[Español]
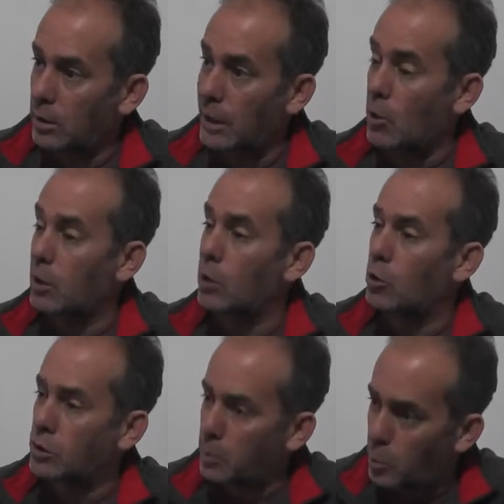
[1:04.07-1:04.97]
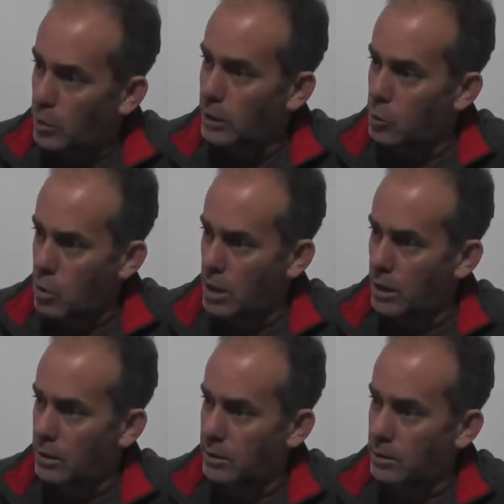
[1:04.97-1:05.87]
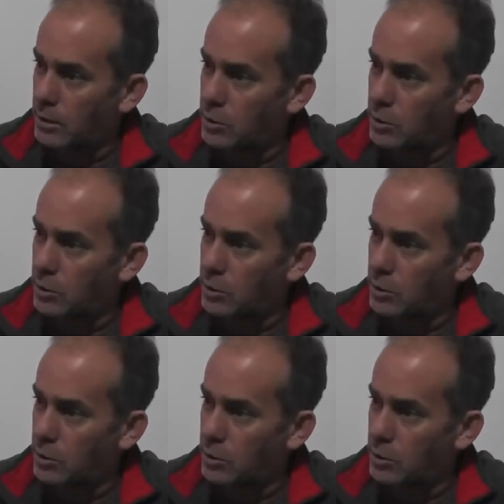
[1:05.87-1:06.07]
¿qué es lo que corresponde que yo haga?